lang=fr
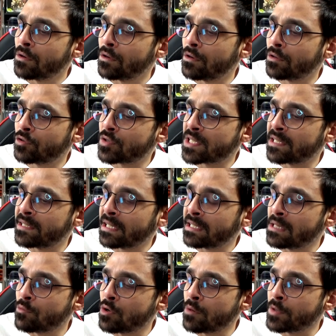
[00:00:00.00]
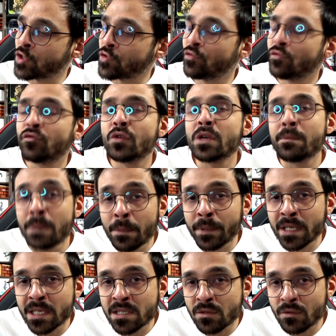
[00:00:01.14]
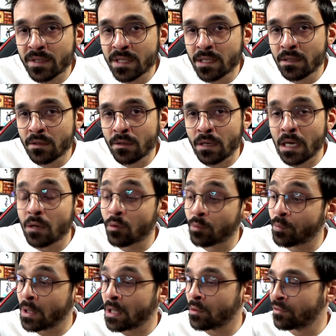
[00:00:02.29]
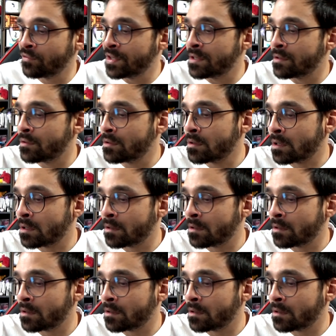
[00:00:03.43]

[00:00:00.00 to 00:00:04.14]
euh, de ces derniers mois mais je ne voulais pas présenter euh, à l'autre vidéo